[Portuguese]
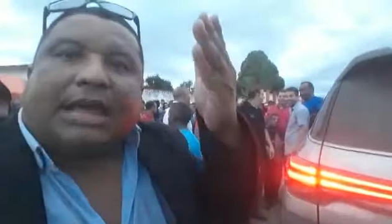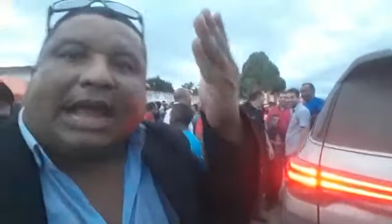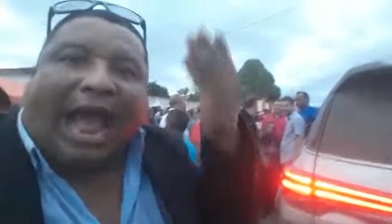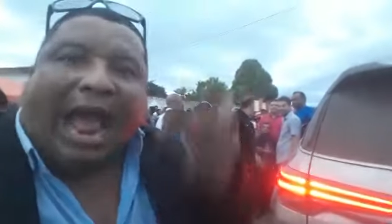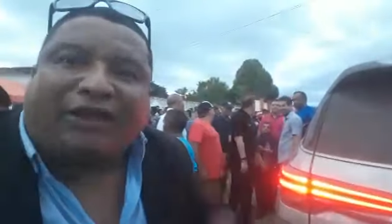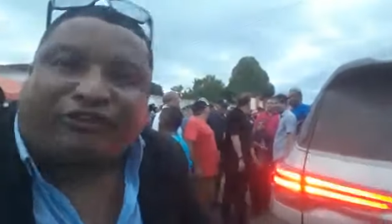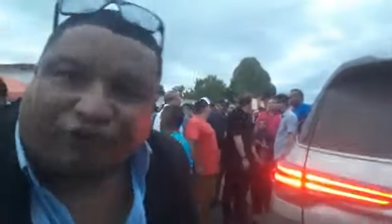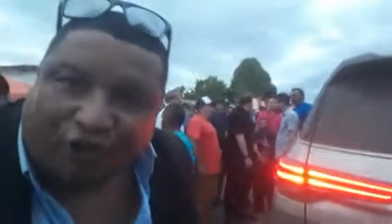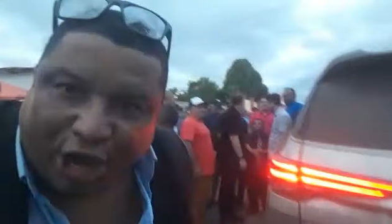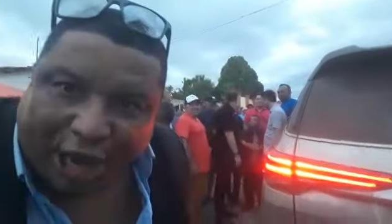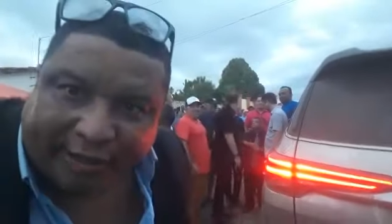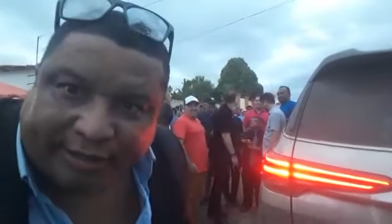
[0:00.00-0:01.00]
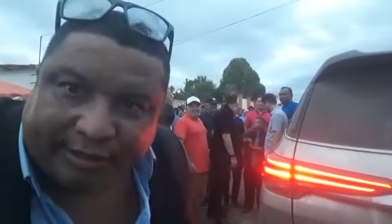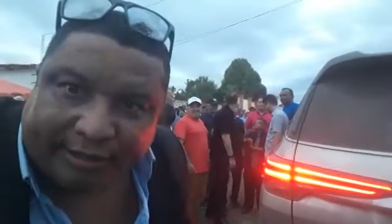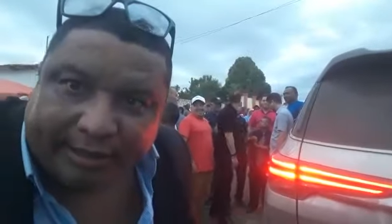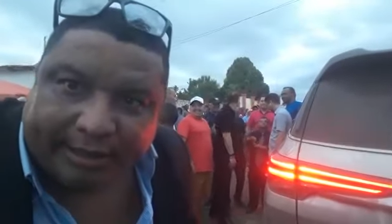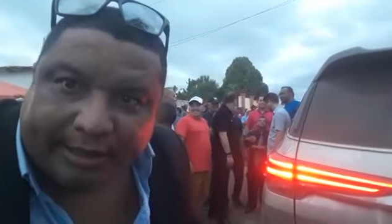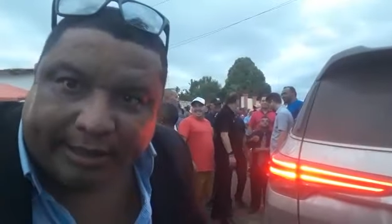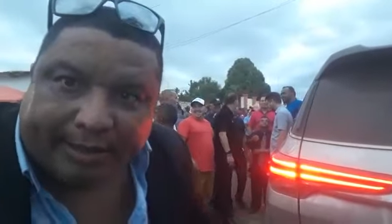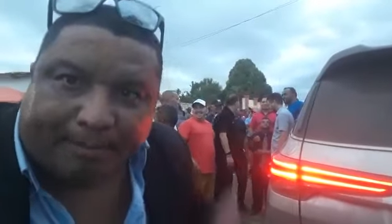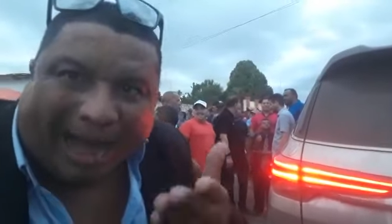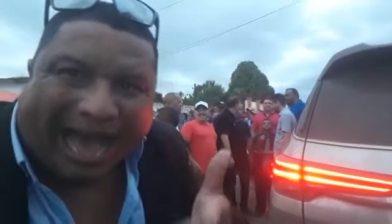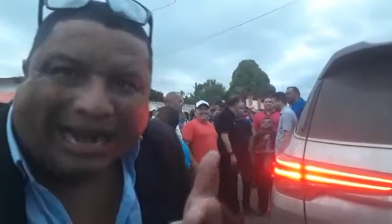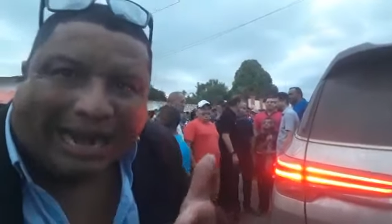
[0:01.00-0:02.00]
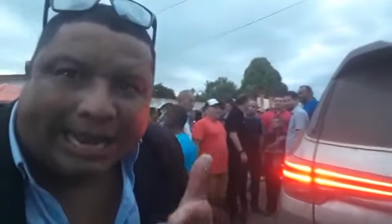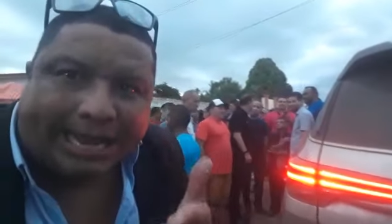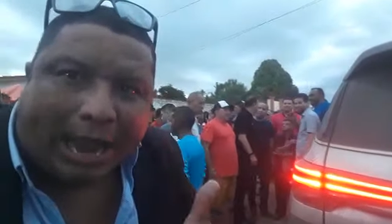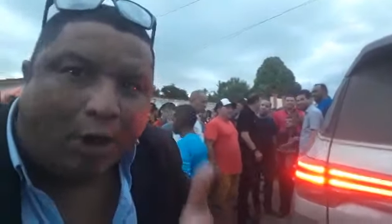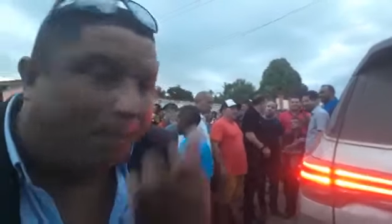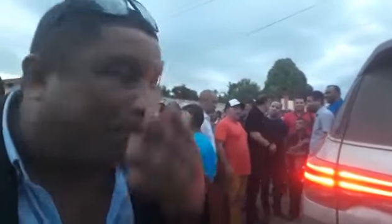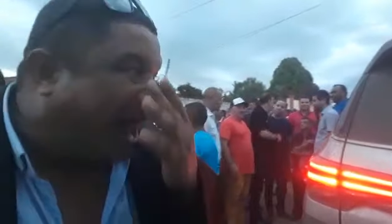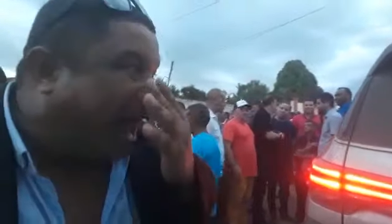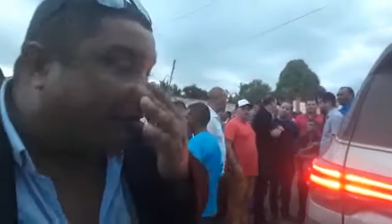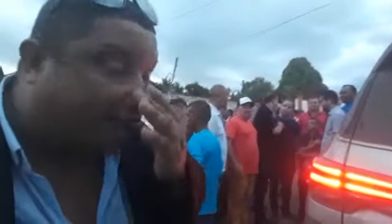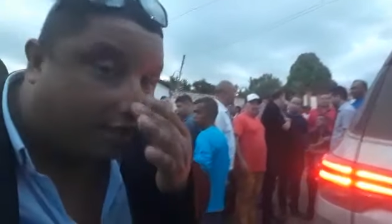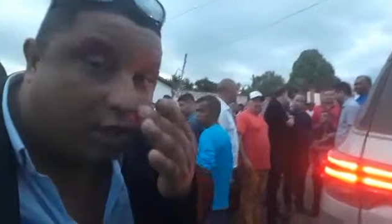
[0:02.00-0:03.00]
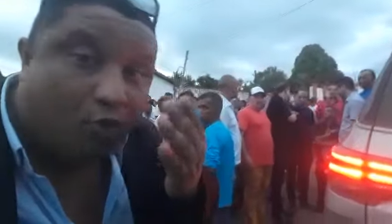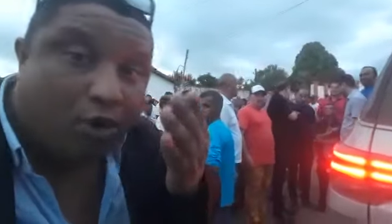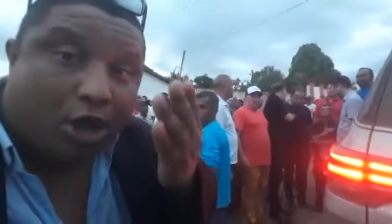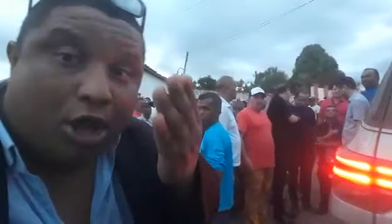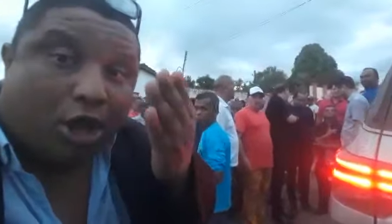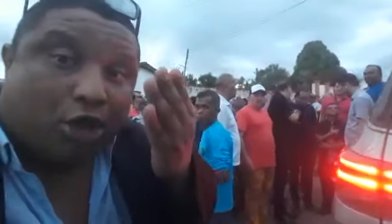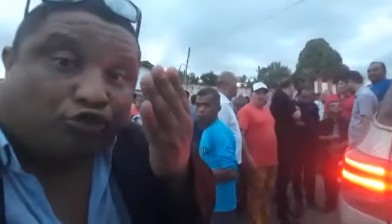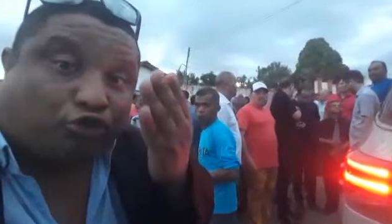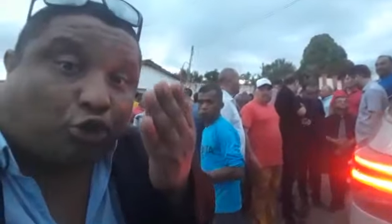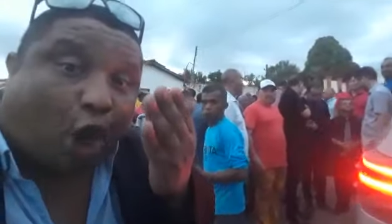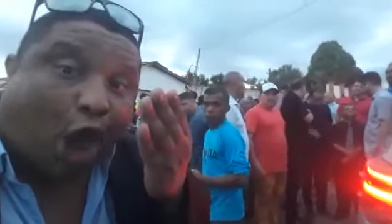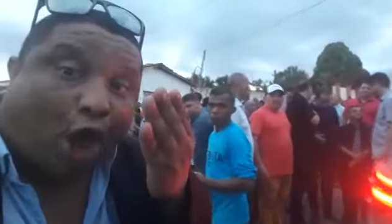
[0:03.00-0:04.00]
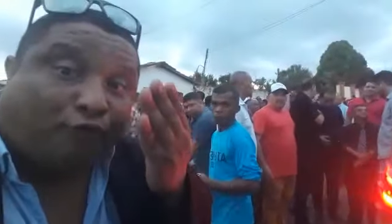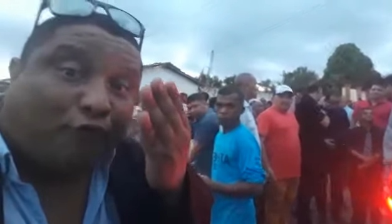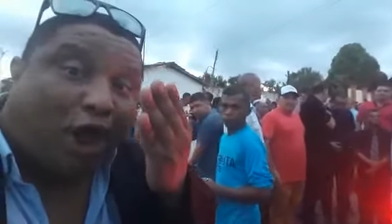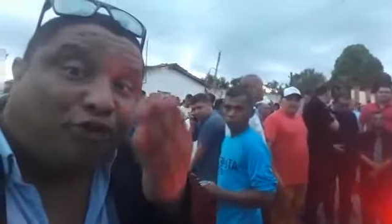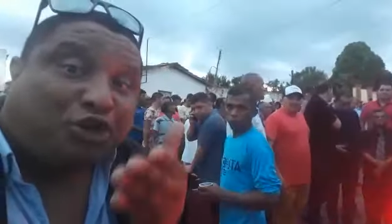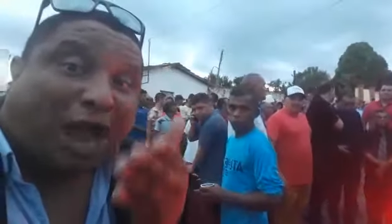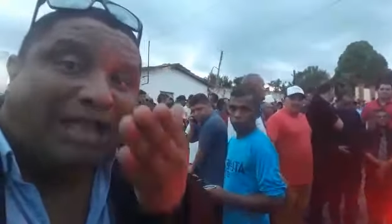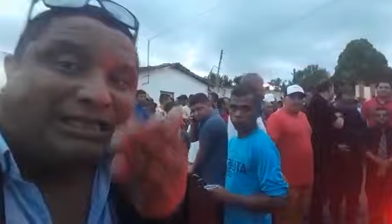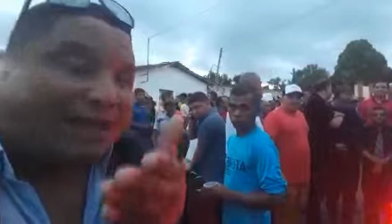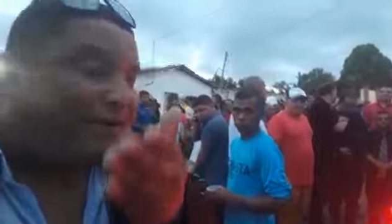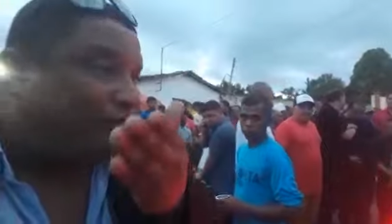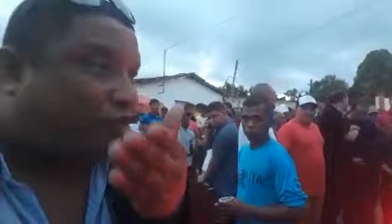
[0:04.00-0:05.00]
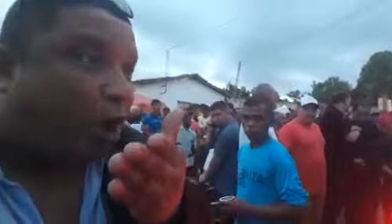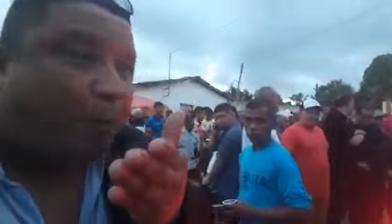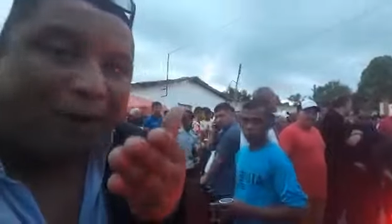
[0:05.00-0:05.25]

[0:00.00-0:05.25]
Caxias, Maranhão e Brasil. Tô, vou já entrevistar um